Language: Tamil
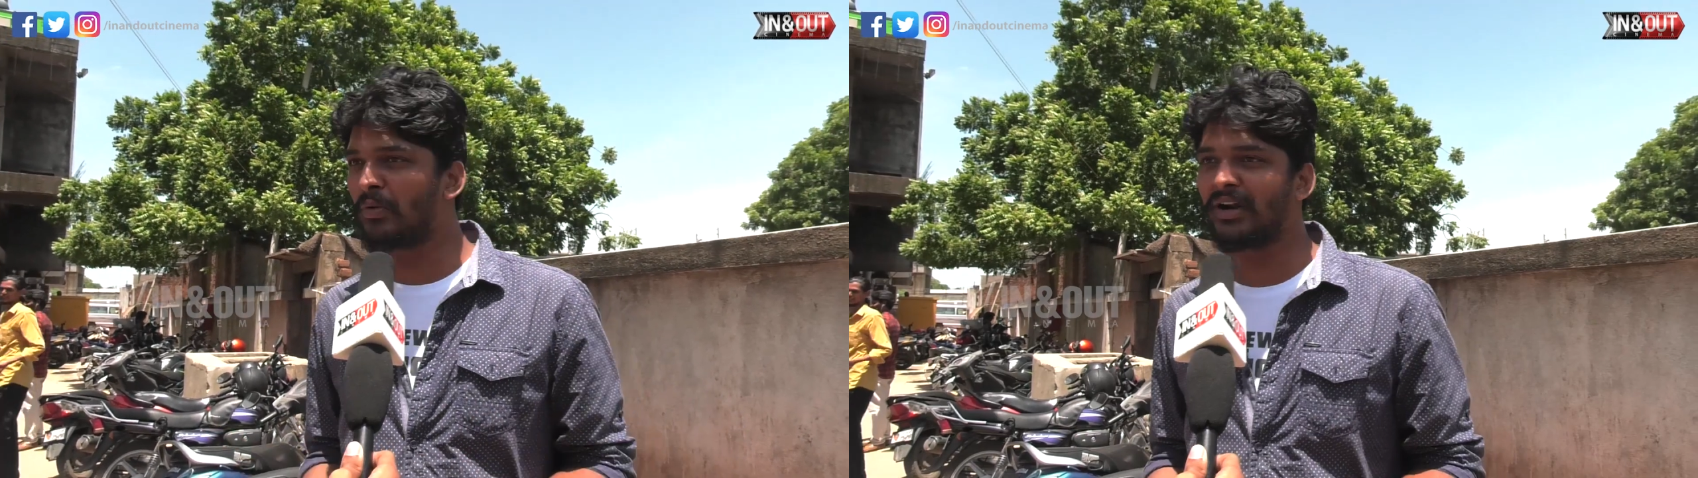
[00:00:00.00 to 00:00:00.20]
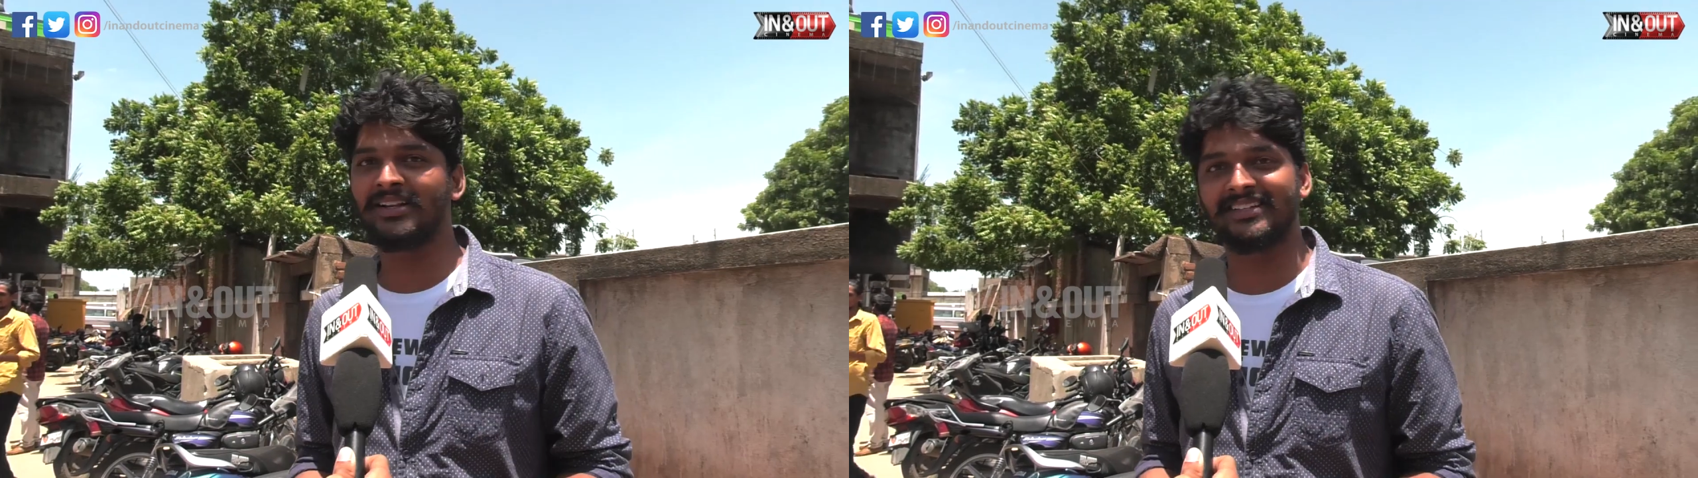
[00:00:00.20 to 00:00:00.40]

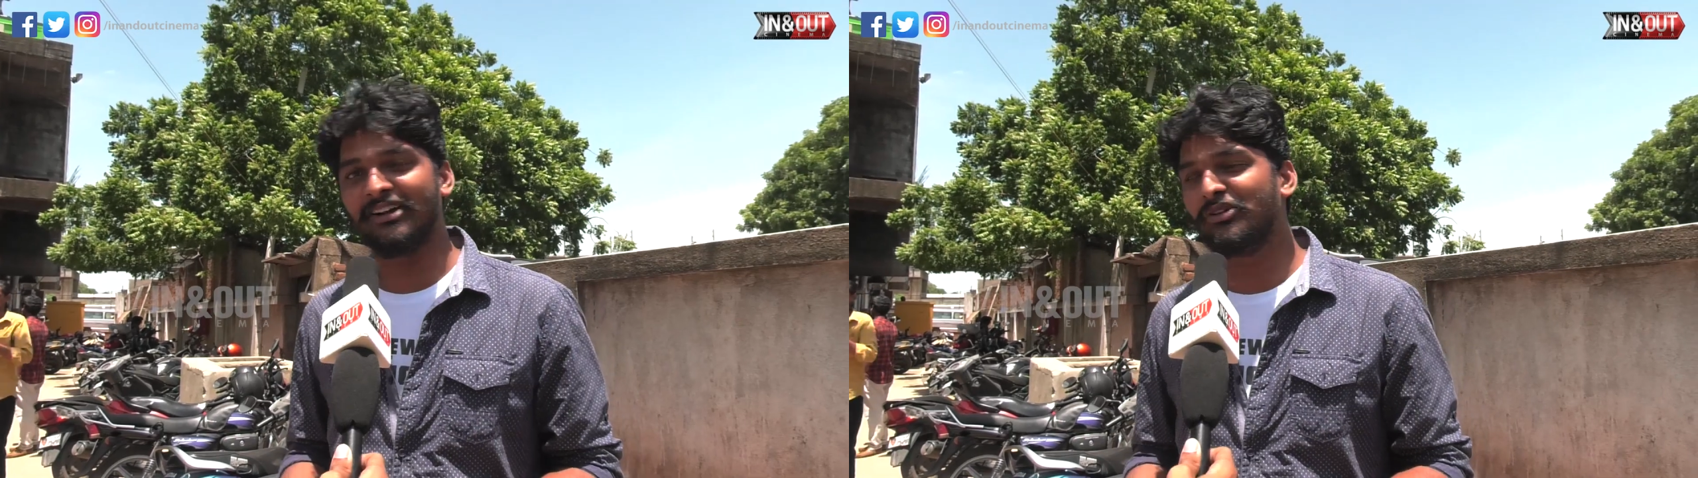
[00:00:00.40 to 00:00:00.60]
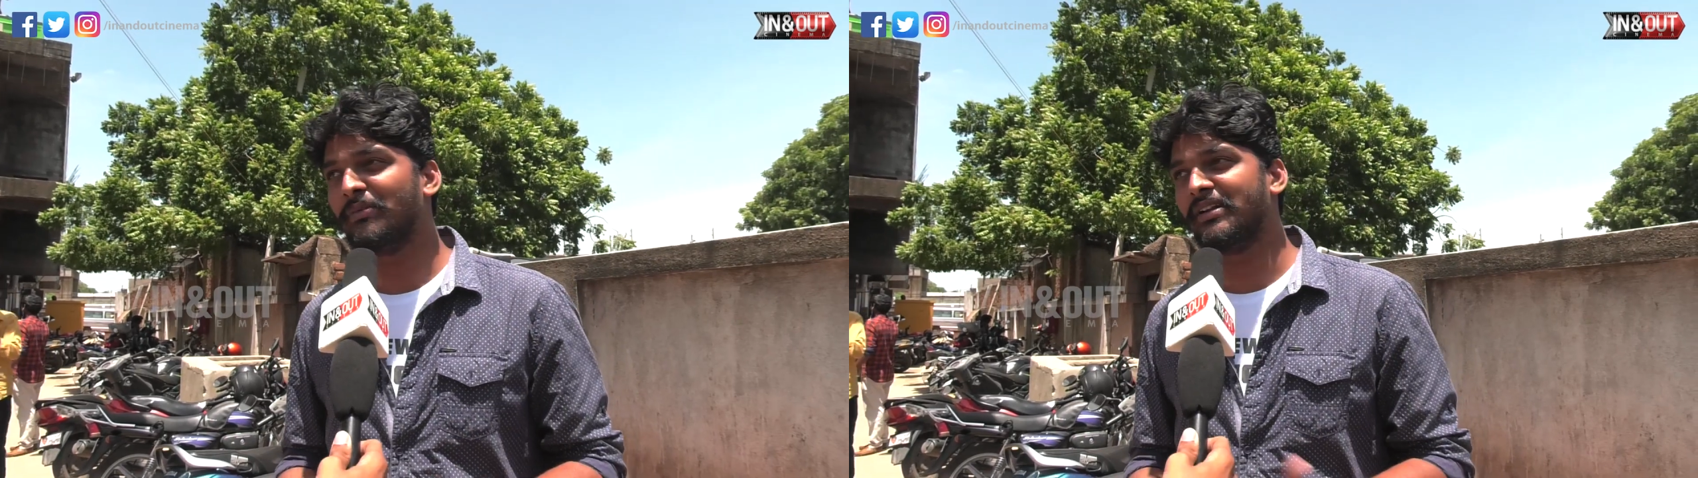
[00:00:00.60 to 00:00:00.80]
மணி நேரம்
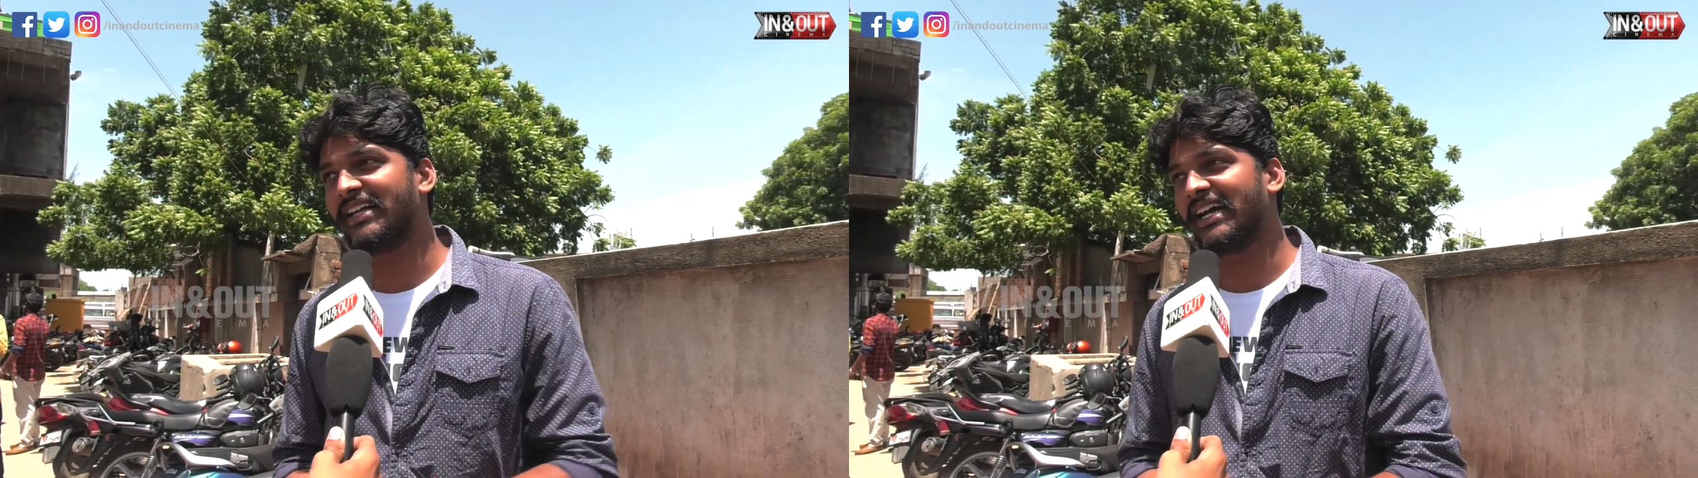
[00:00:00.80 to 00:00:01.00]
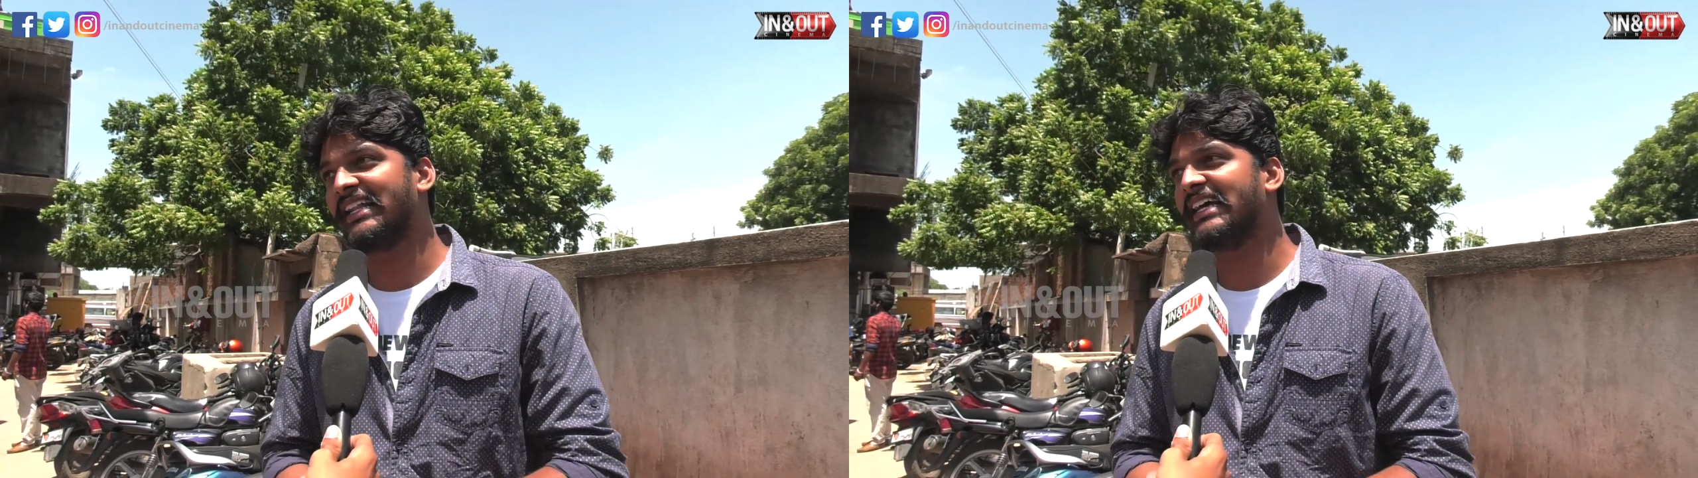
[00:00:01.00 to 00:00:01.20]
தேவையும் இல்லை
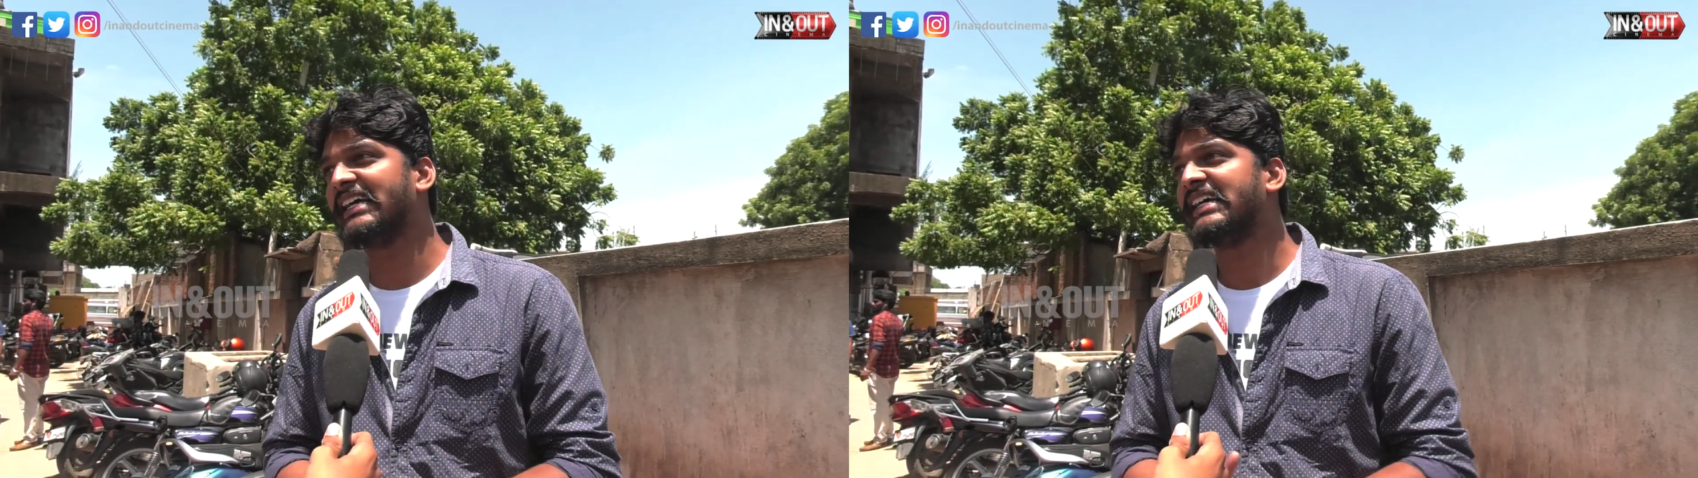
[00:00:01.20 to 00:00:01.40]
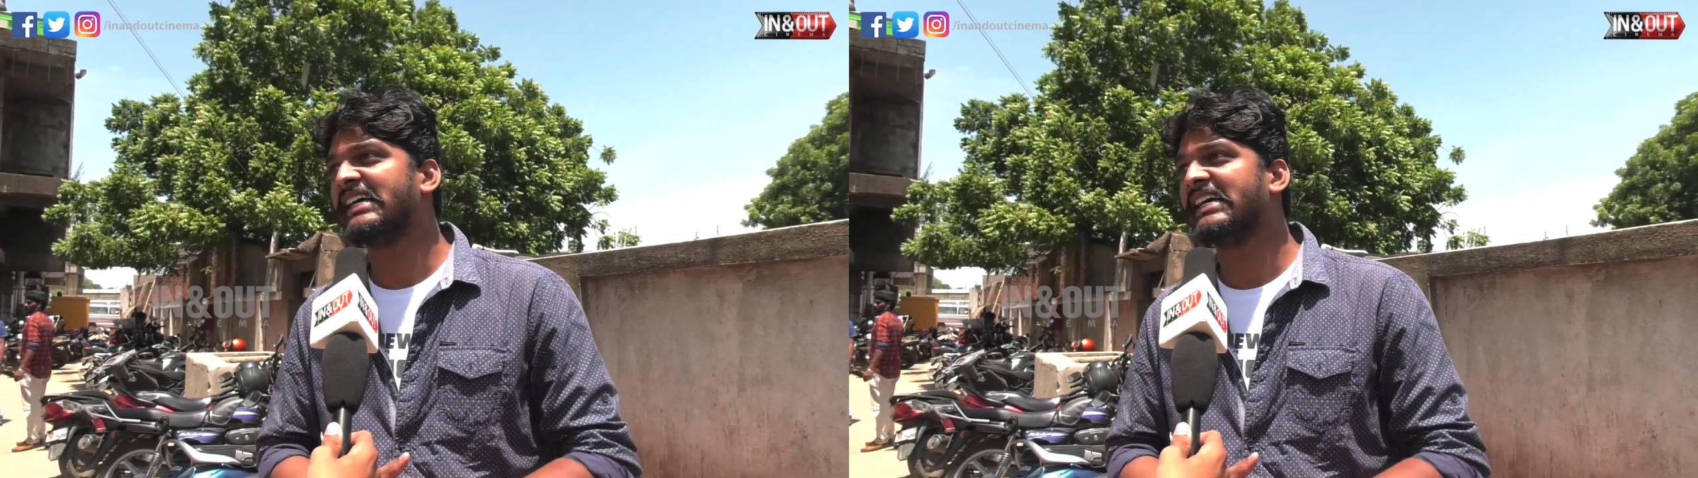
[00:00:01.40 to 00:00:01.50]
இந்த கதை